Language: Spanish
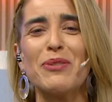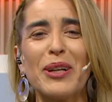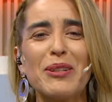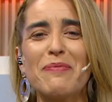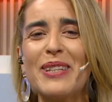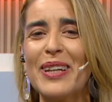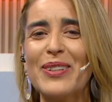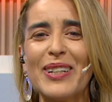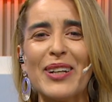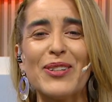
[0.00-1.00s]
¿Por qué no inventan
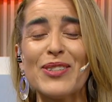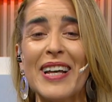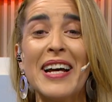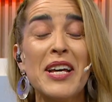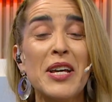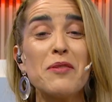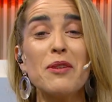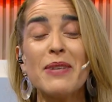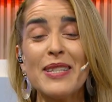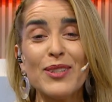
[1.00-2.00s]
otra cosa? Y vos
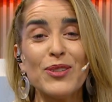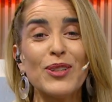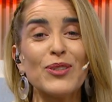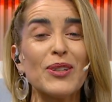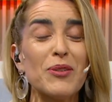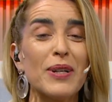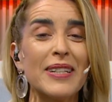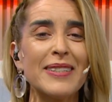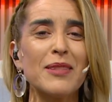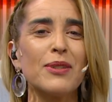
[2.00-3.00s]
me decís todo esto, qué
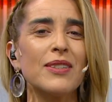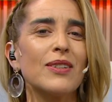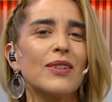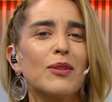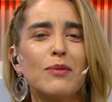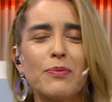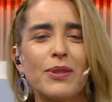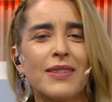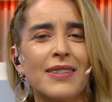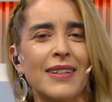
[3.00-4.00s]
buenísimo. digo, ¿cómo
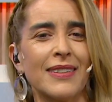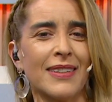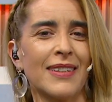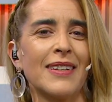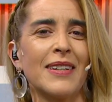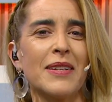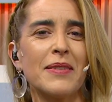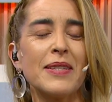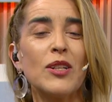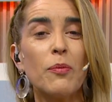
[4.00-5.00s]
puede ser?
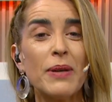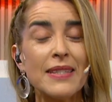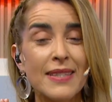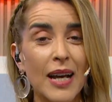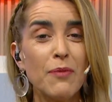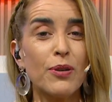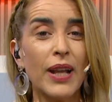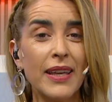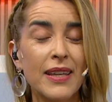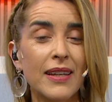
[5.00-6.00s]
Si lo pensás por
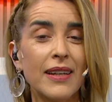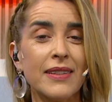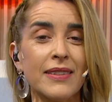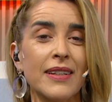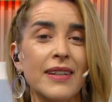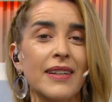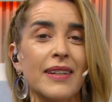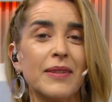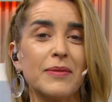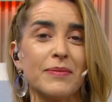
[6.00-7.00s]
ahí,
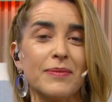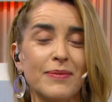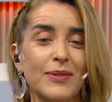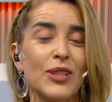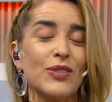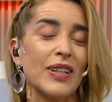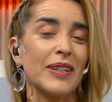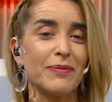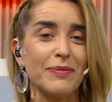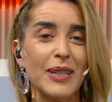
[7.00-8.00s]
este, no
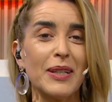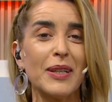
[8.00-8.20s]
sé. Mira,